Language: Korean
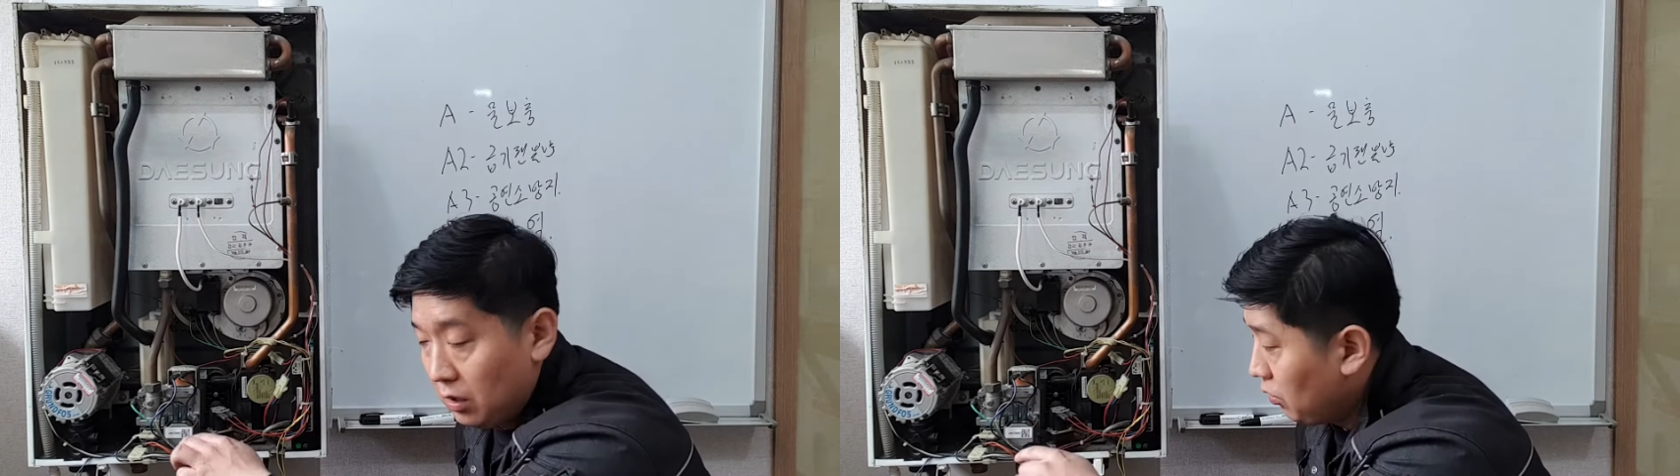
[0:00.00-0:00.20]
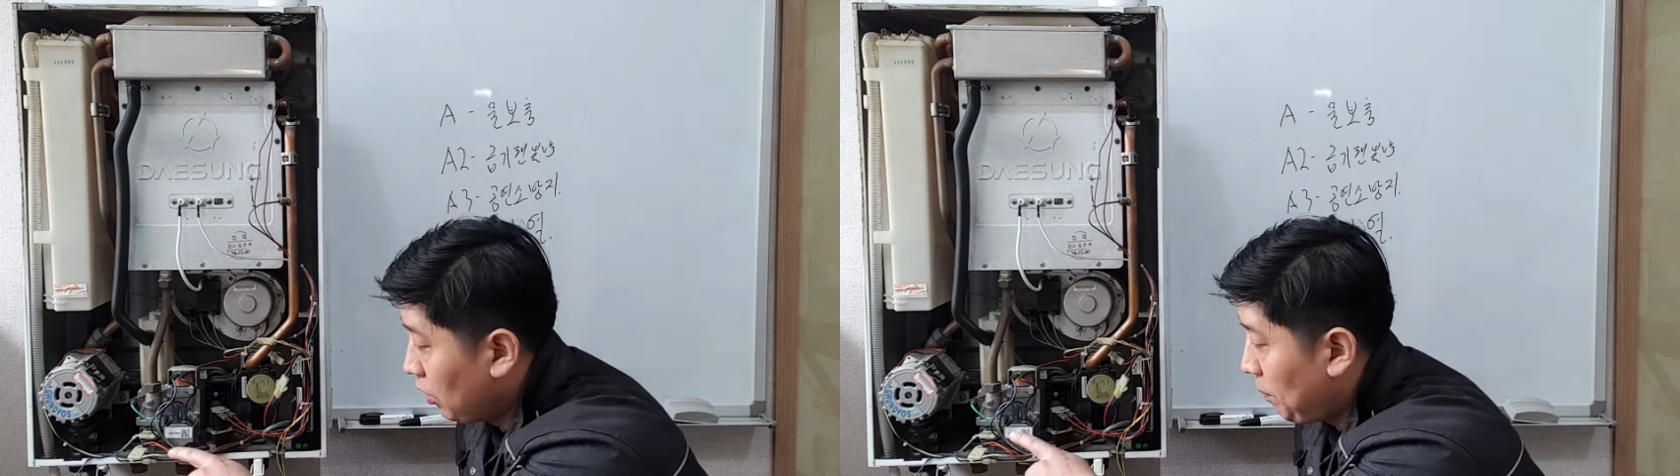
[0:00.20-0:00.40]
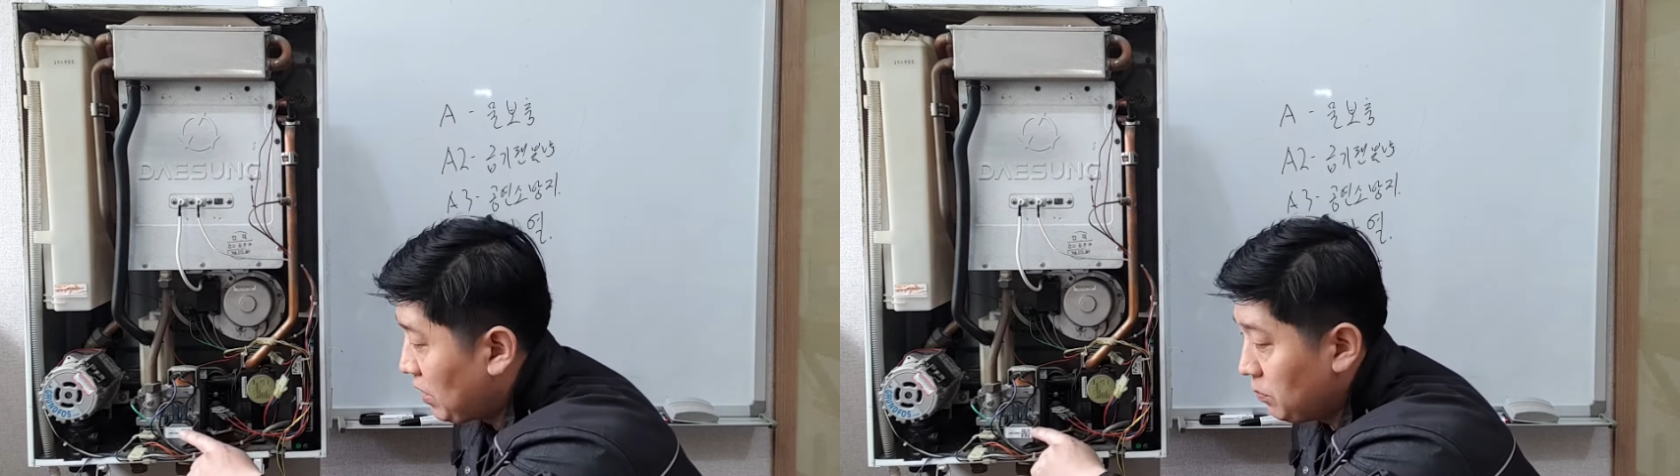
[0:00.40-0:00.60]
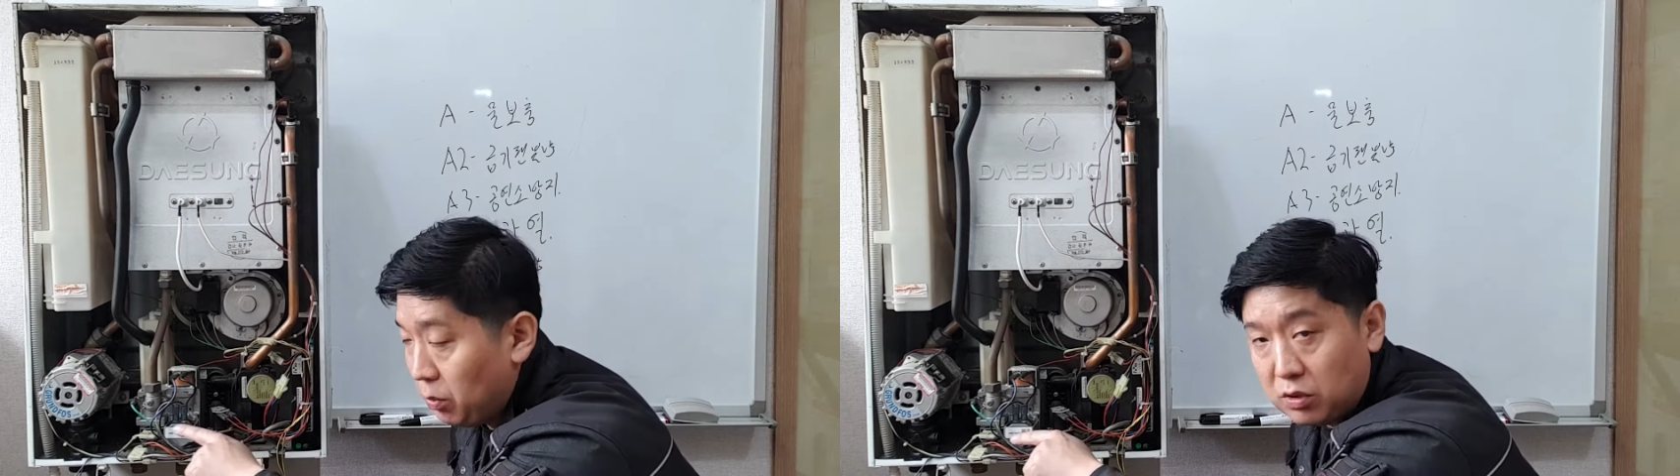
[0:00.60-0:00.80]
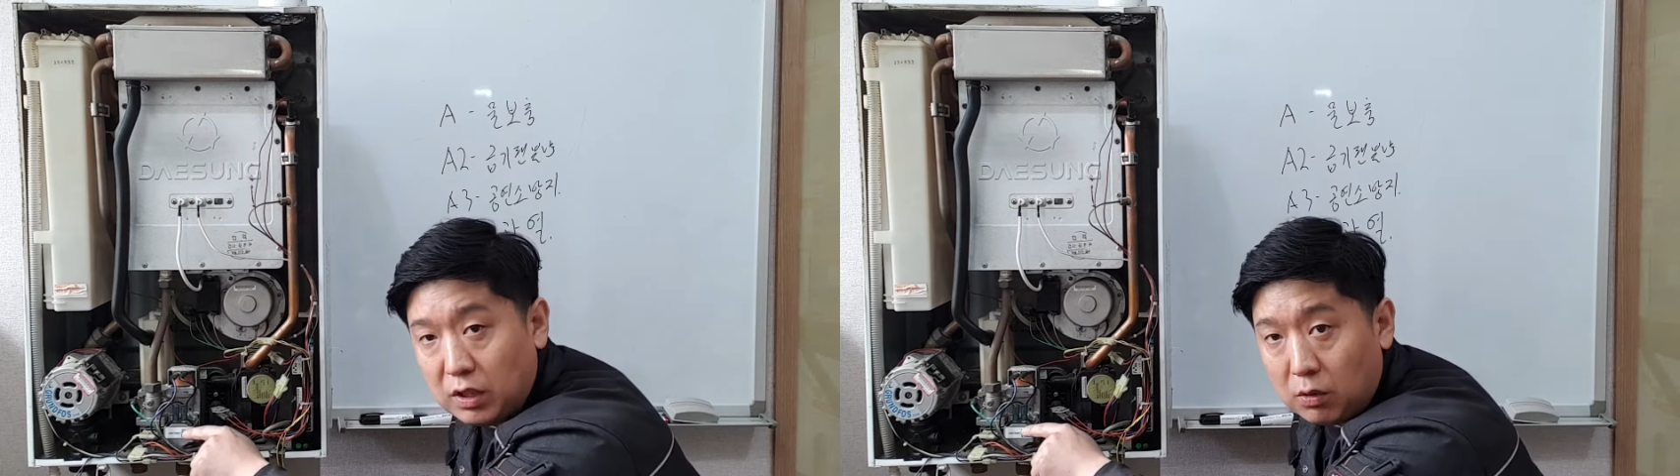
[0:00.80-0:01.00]
여기
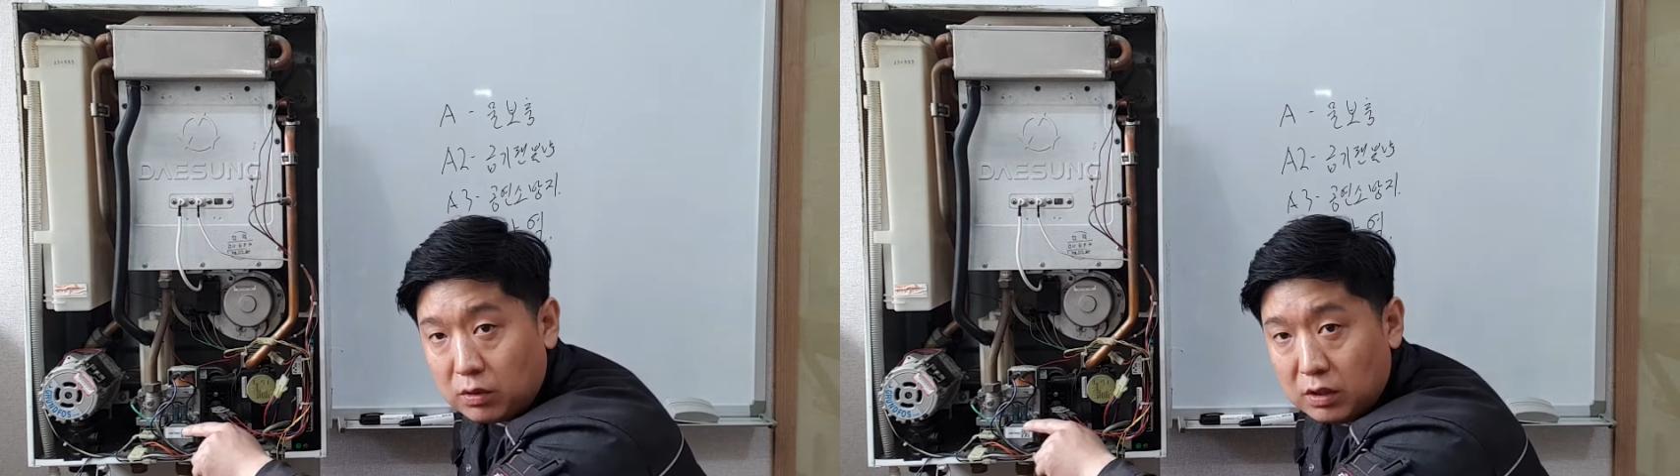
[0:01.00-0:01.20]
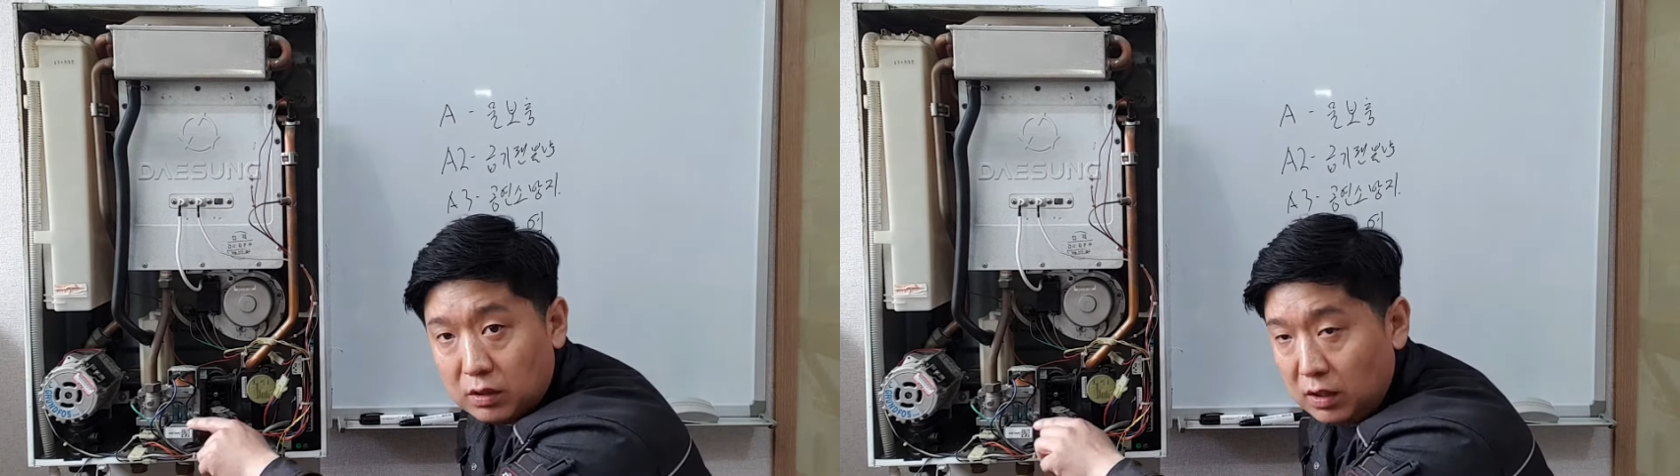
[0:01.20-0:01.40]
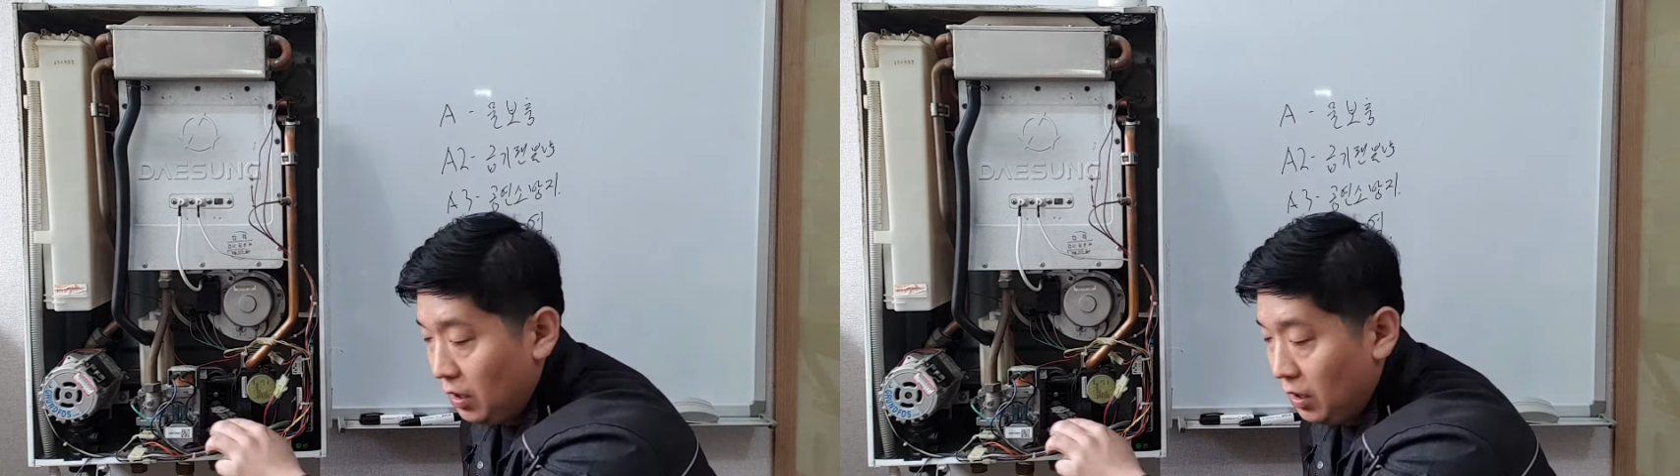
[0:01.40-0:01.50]
110V 나오거든.